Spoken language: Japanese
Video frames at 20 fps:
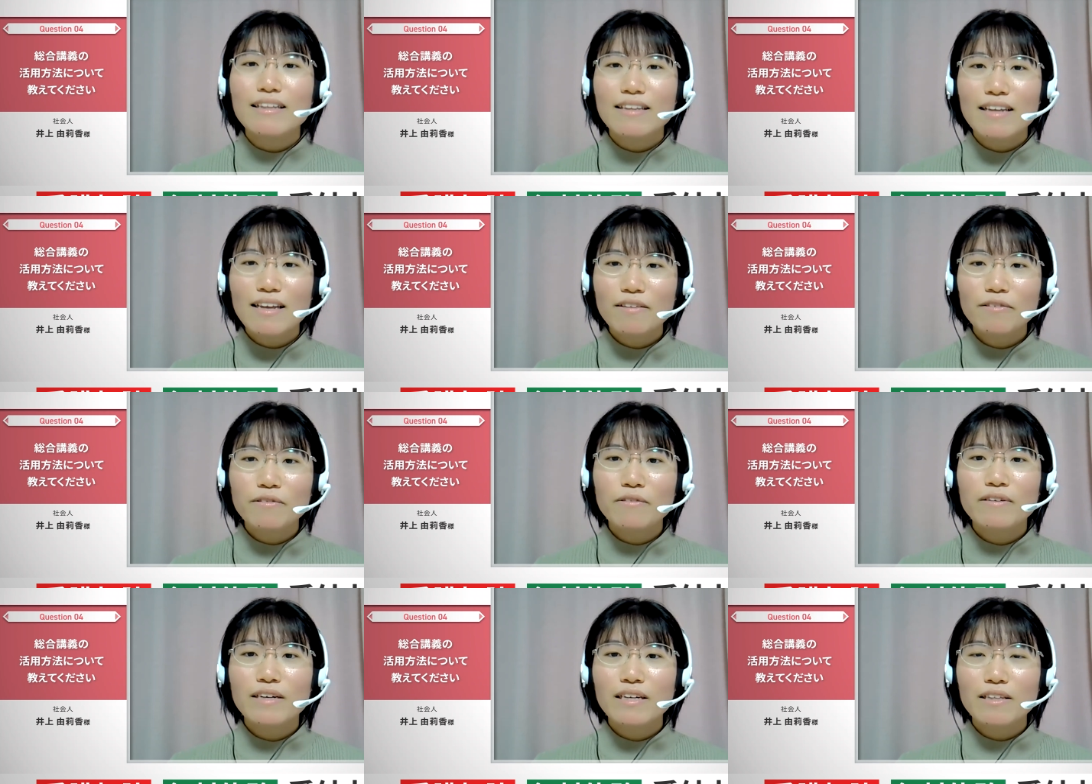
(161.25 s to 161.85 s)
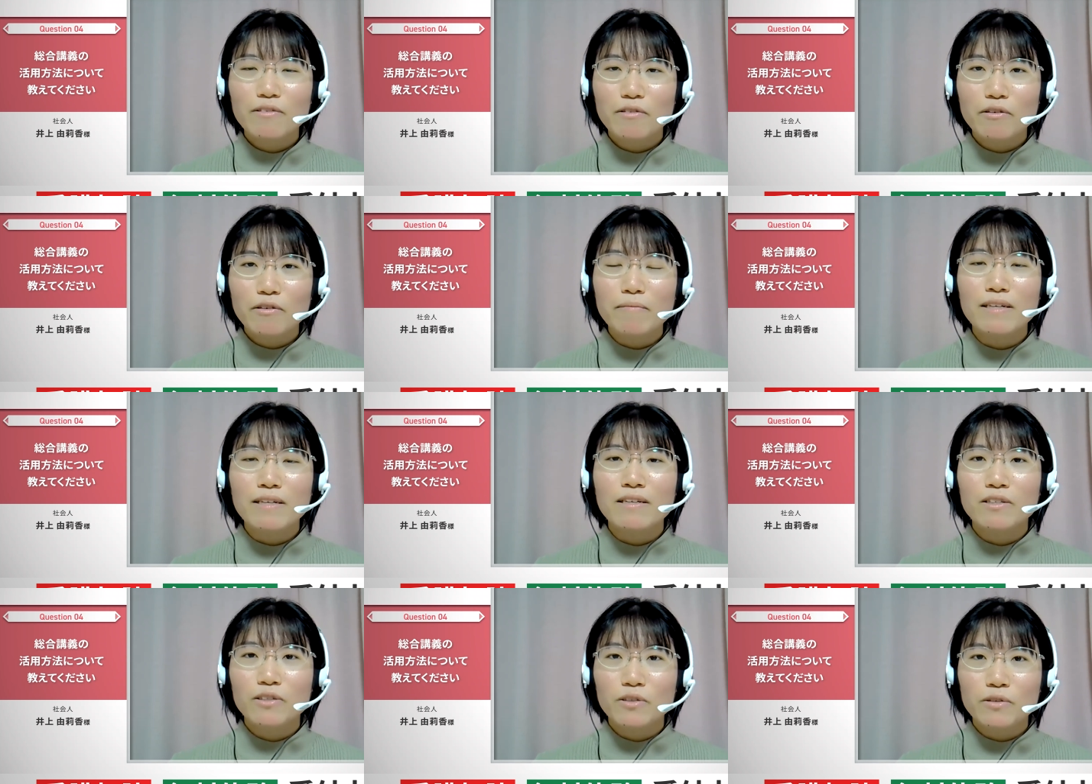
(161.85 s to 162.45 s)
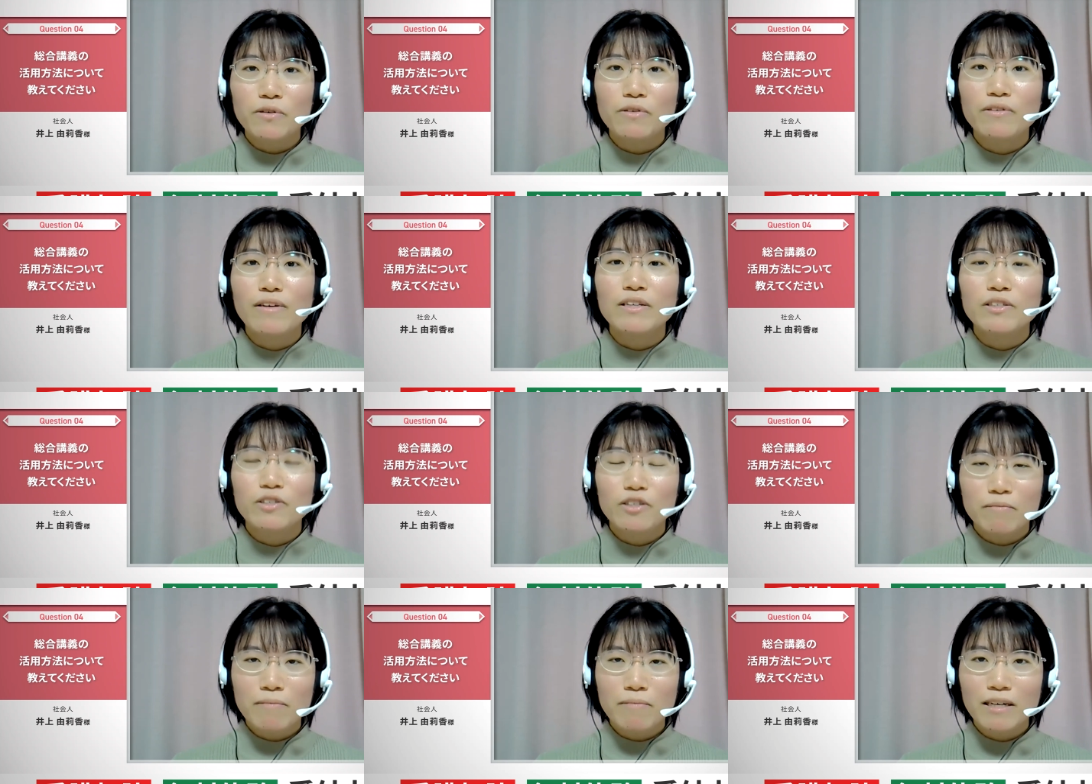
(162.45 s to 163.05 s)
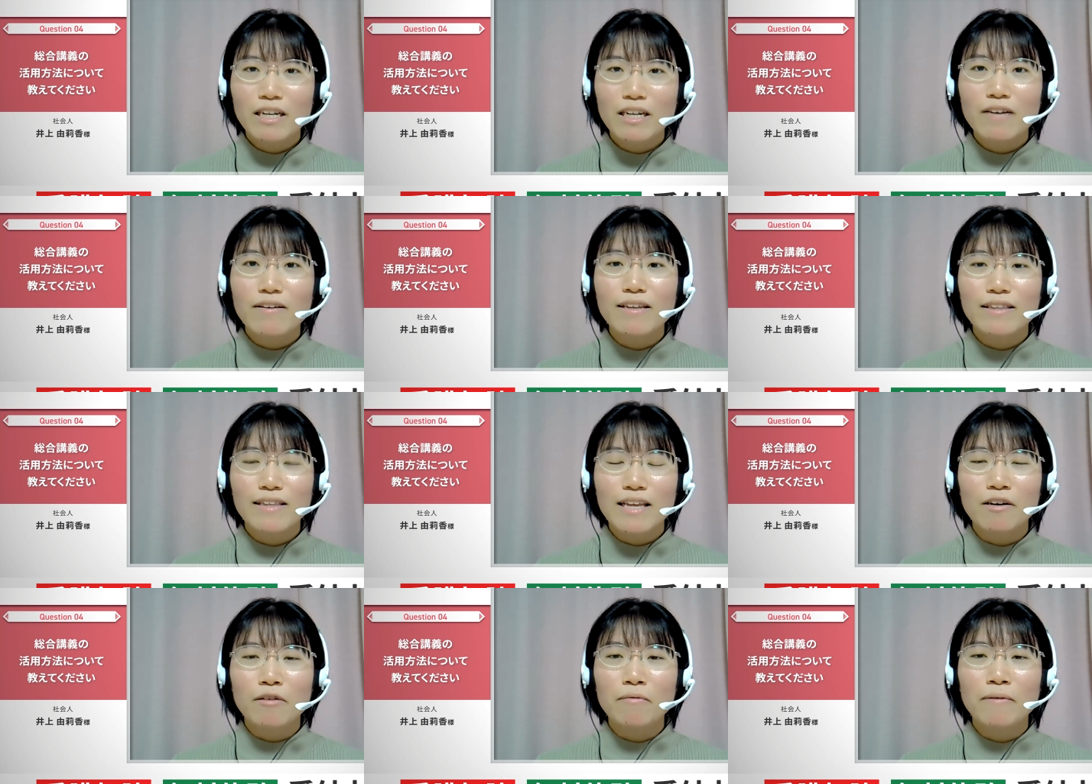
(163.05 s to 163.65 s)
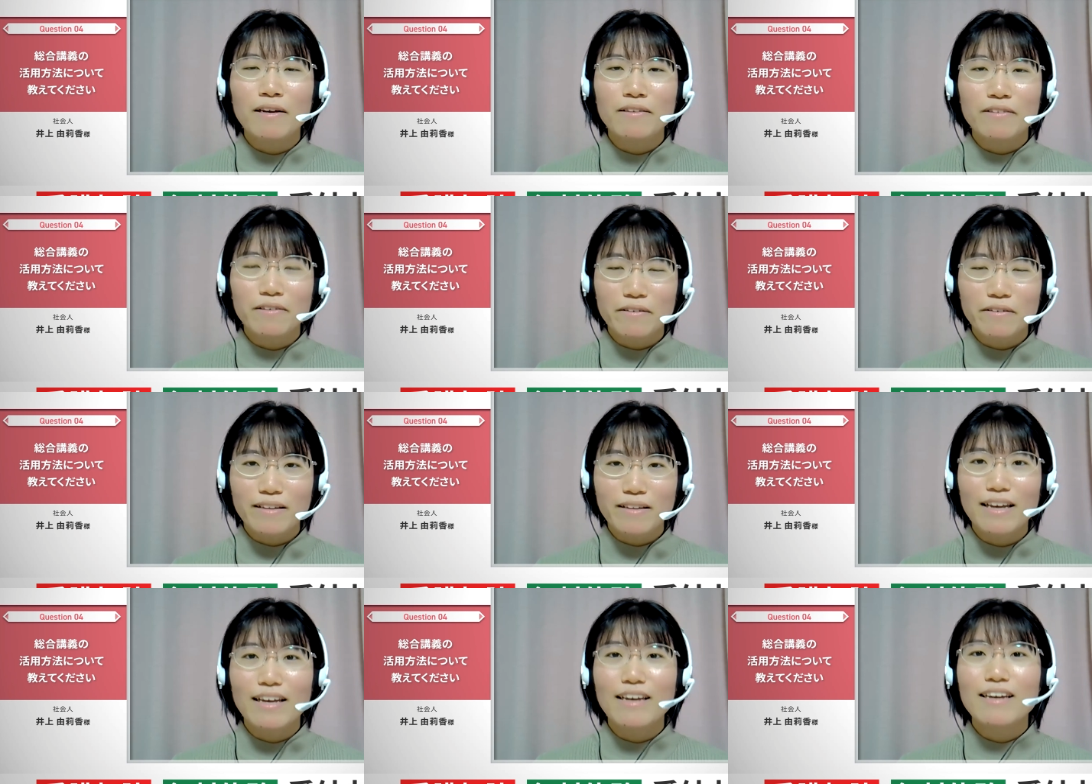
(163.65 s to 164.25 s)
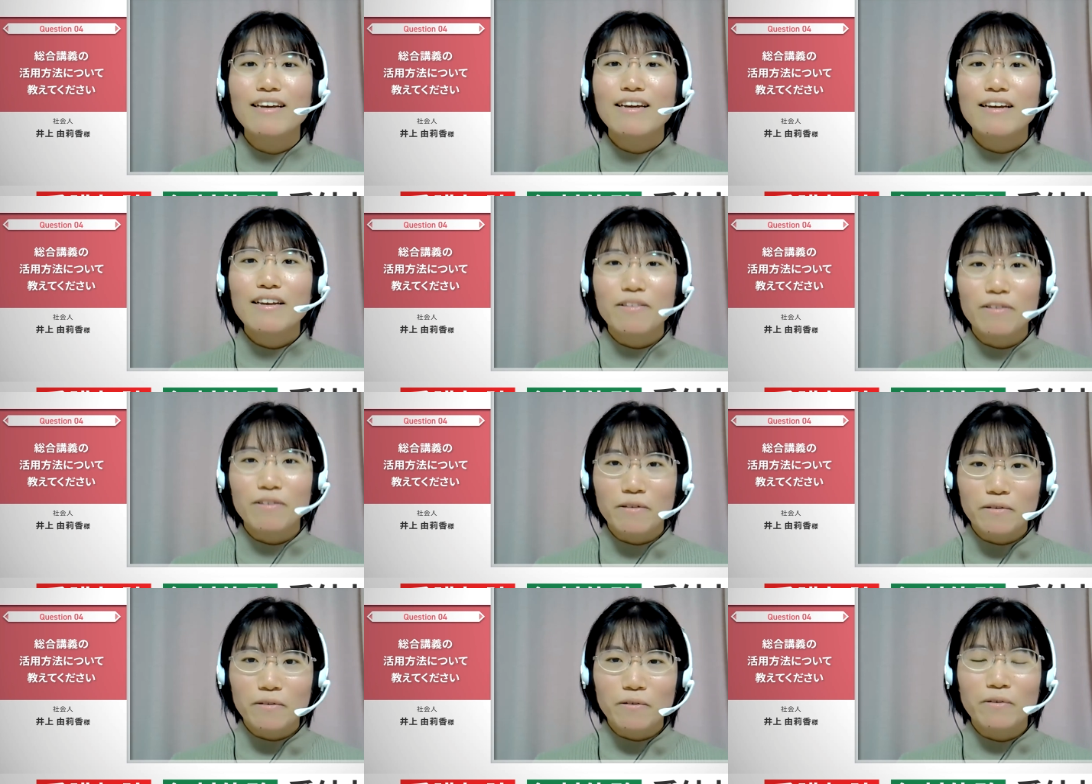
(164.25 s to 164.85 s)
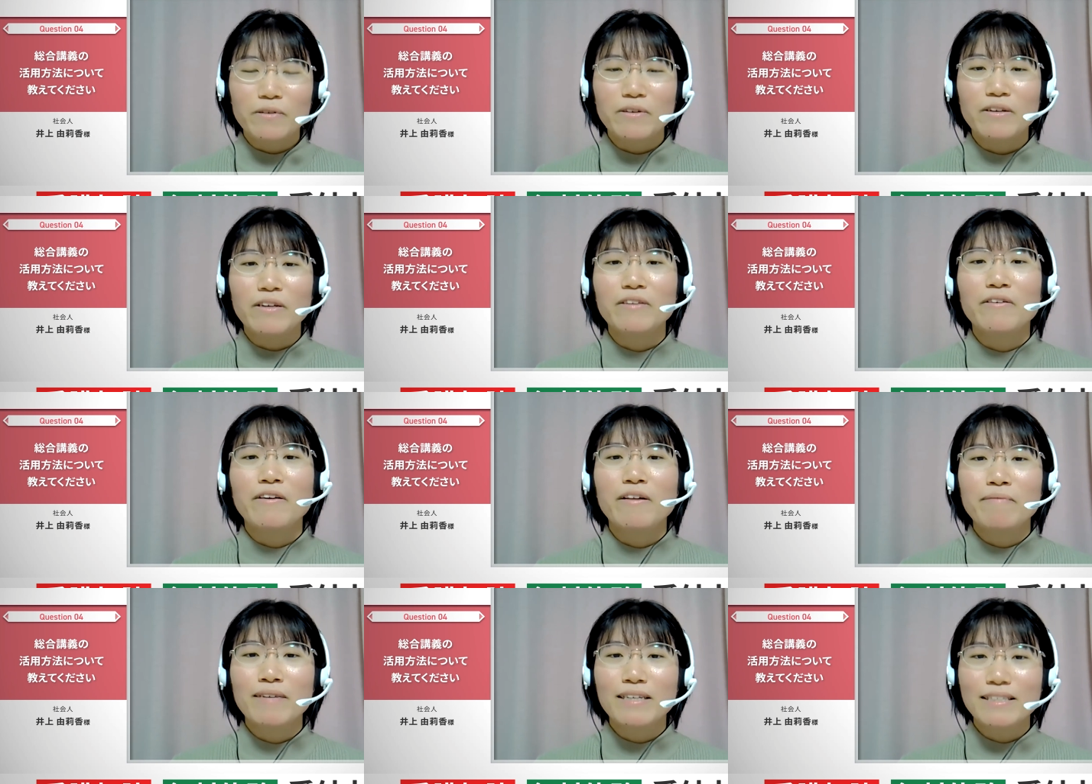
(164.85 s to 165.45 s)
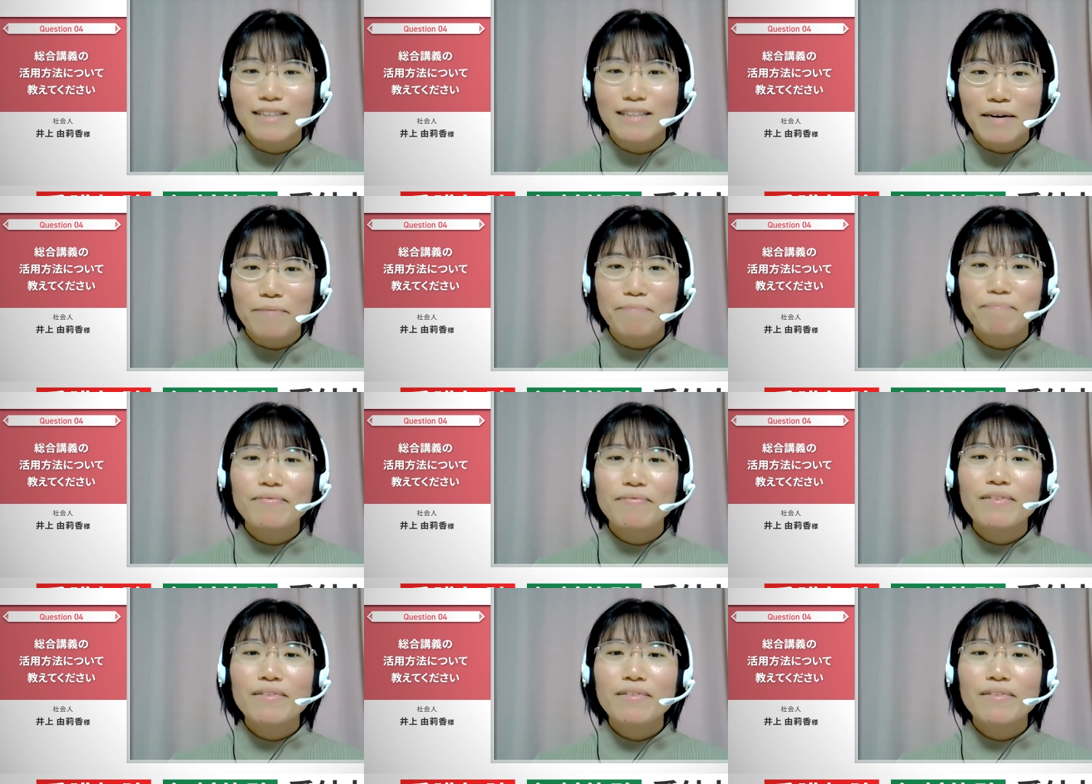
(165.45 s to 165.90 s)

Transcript: で、その後、まあ、2週、3週目ぐらいは1.5倍速でずっと聞いておりました。